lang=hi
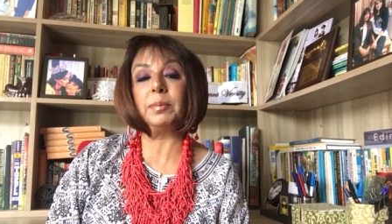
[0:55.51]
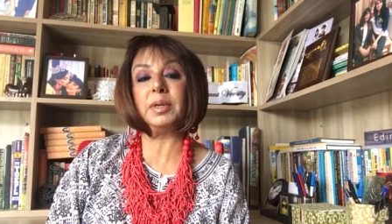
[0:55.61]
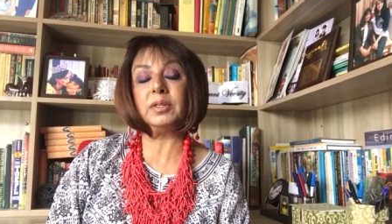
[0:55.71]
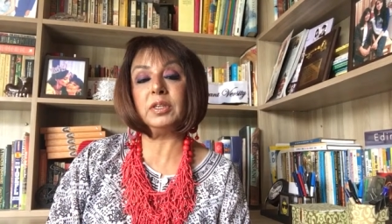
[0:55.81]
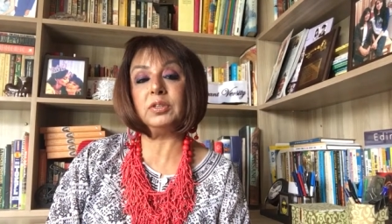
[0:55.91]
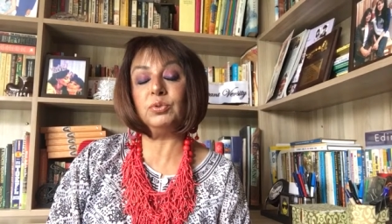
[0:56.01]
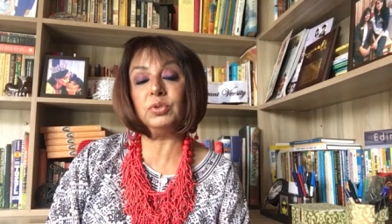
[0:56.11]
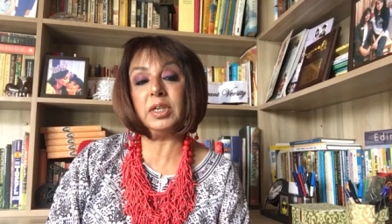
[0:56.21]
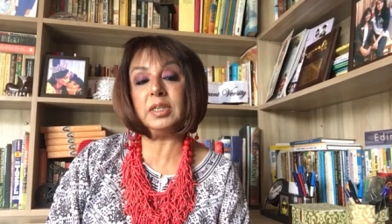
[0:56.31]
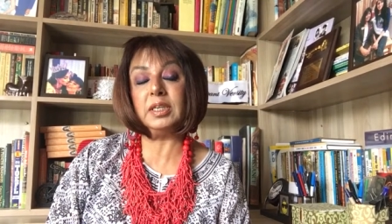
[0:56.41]
आपके अंदर
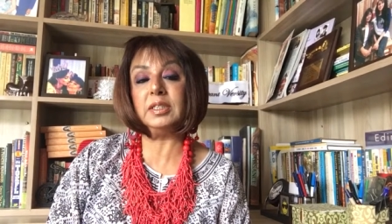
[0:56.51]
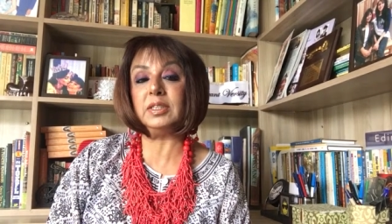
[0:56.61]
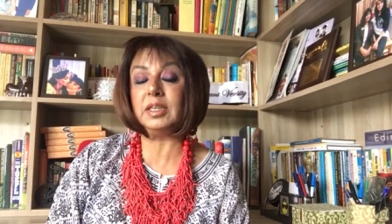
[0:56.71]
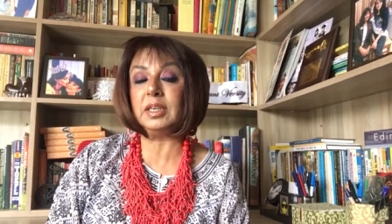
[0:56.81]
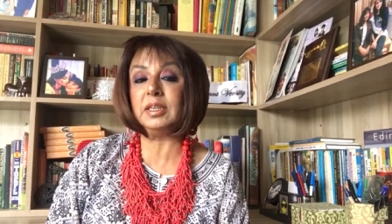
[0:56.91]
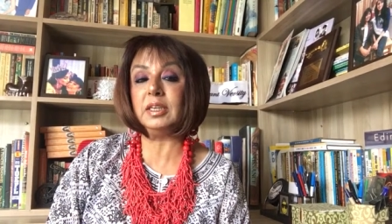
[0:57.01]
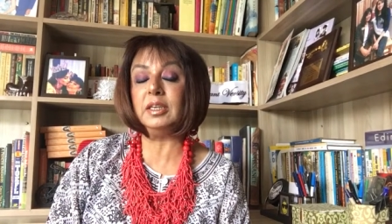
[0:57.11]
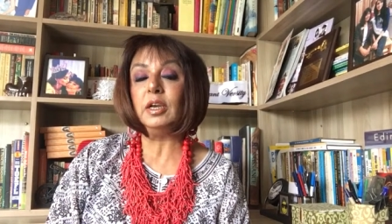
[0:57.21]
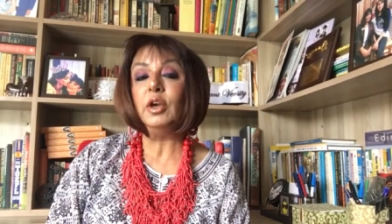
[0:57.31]
ढूंढेगी देखेगी